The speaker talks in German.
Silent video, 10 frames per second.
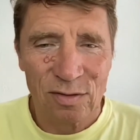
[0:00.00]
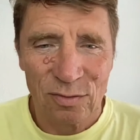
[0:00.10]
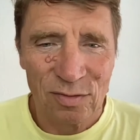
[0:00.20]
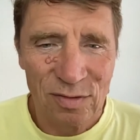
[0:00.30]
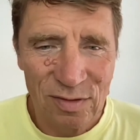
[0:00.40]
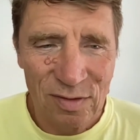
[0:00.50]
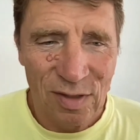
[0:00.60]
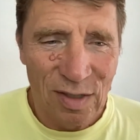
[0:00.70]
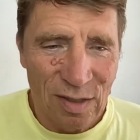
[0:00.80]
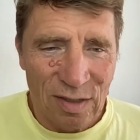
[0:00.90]
Und
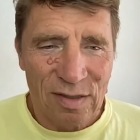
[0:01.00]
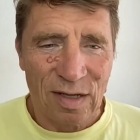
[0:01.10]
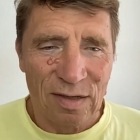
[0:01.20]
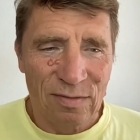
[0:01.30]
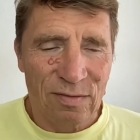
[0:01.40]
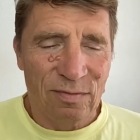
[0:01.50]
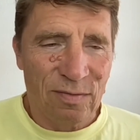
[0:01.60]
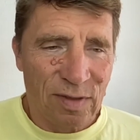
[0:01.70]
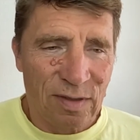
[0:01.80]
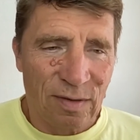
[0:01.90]

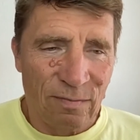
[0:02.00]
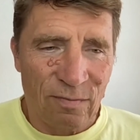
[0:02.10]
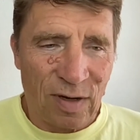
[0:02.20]
dann ähm,